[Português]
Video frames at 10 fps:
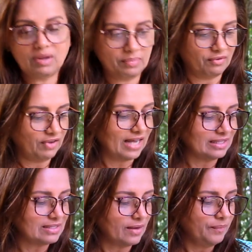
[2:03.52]

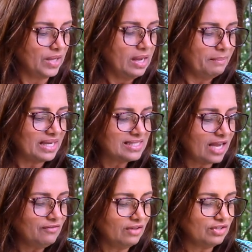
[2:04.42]
reprovadas. Mas
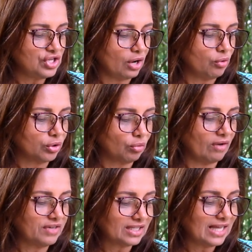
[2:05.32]
quem vive de acordo com
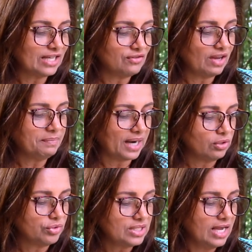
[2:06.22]
a verdade vem para a
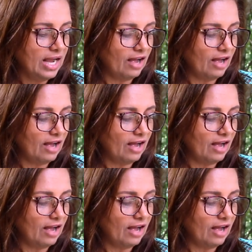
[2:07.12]
luz,